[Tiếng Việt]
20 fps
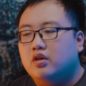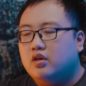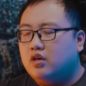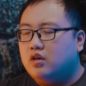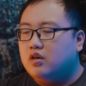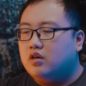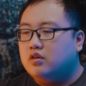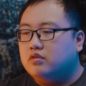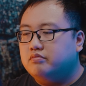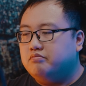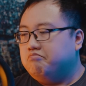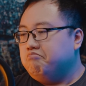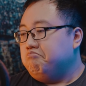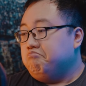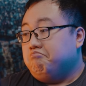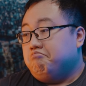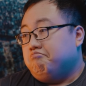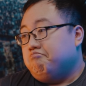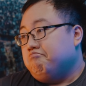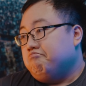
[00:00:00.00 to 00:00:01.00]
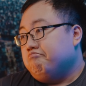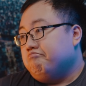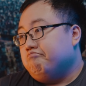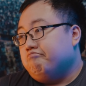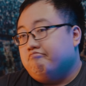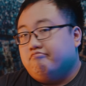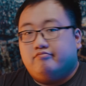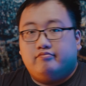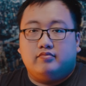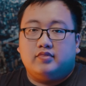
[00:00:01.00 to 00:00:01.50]
à,
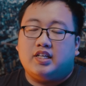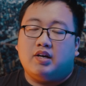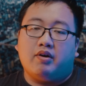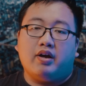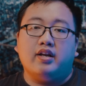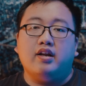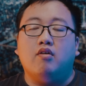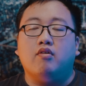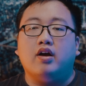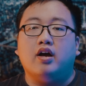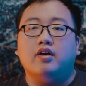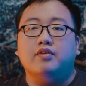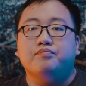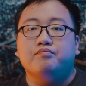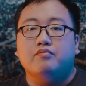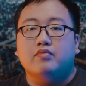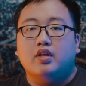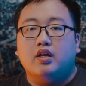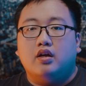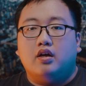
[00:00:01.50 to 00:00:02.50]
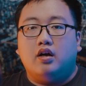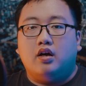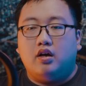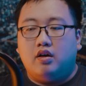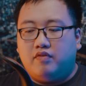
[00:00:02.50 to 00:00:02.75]
chả cách nào cả. À,